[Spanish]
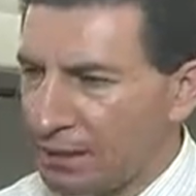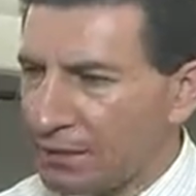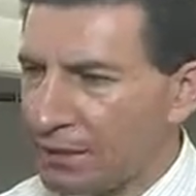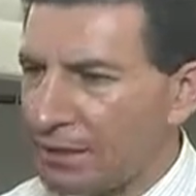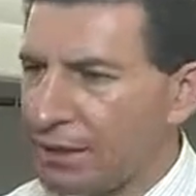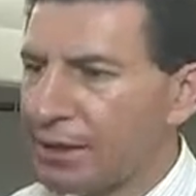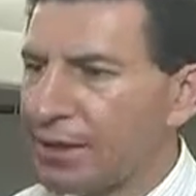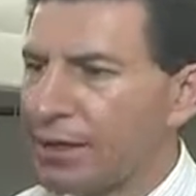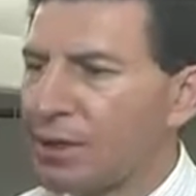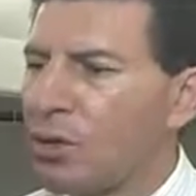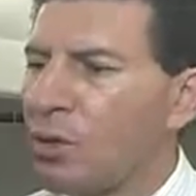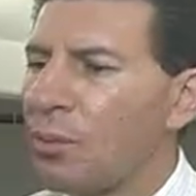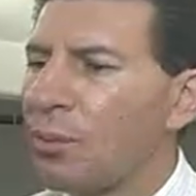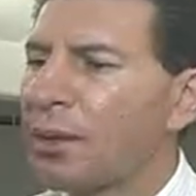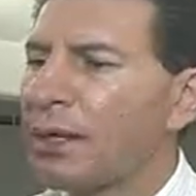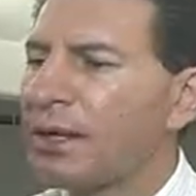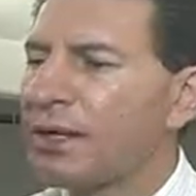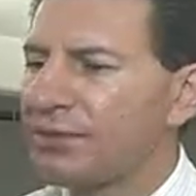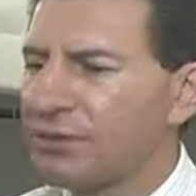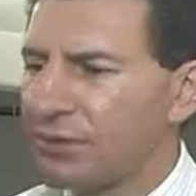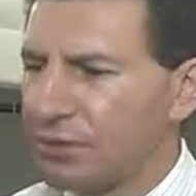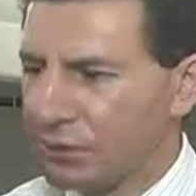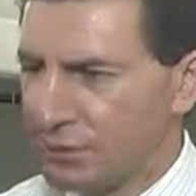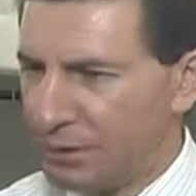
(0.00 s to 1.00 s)
de la
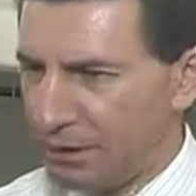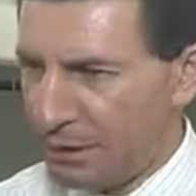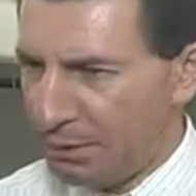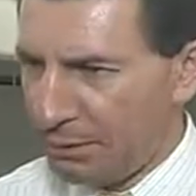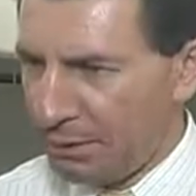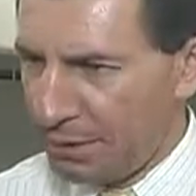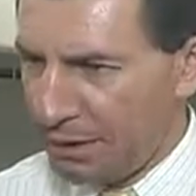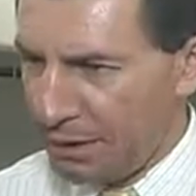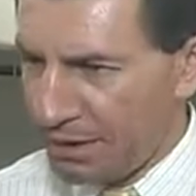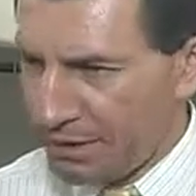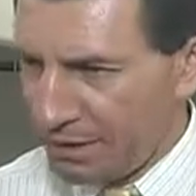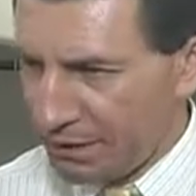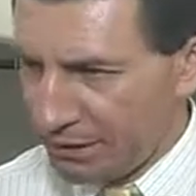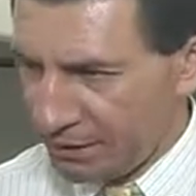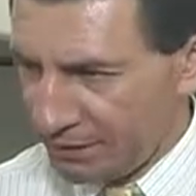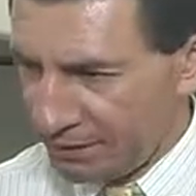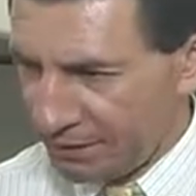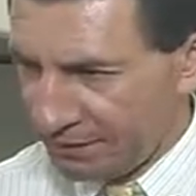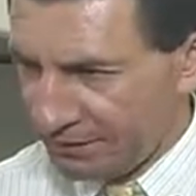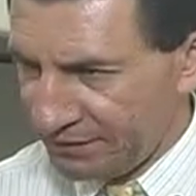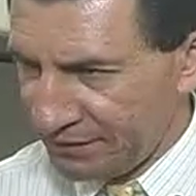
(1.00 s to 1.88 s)
recuperación de la playa.